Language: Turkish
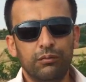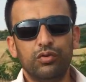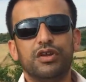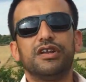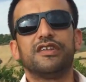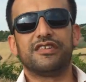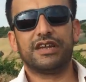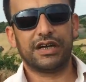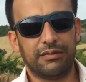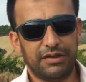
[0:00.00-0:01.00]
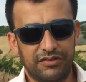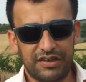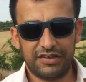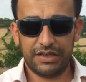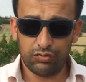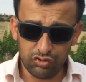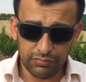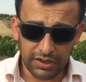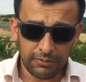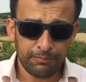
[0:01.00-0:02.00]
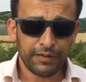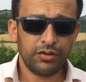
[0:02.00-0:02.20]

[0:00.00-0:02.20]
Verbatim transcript: bunları nasıl takip edeceğiz diye düşünmeyin.